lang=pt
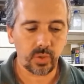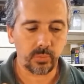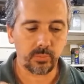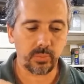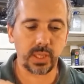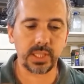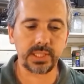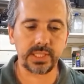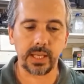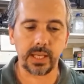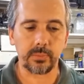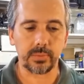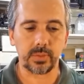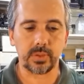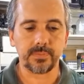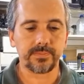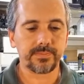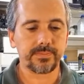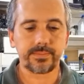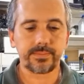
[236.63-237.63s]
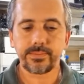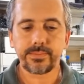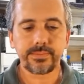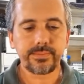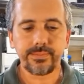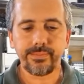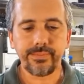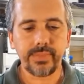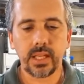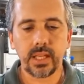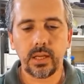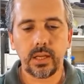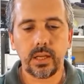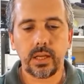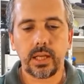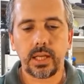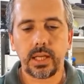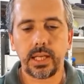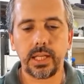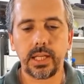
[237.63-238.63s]
Por exemplo,
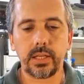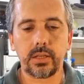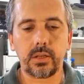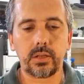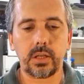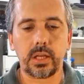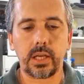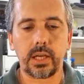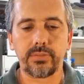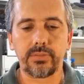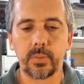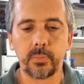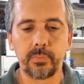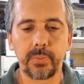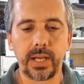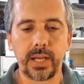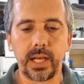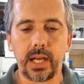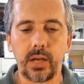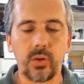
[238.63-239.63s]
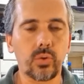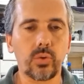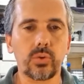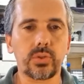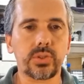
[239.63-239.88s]
ele, é, vamos pegar o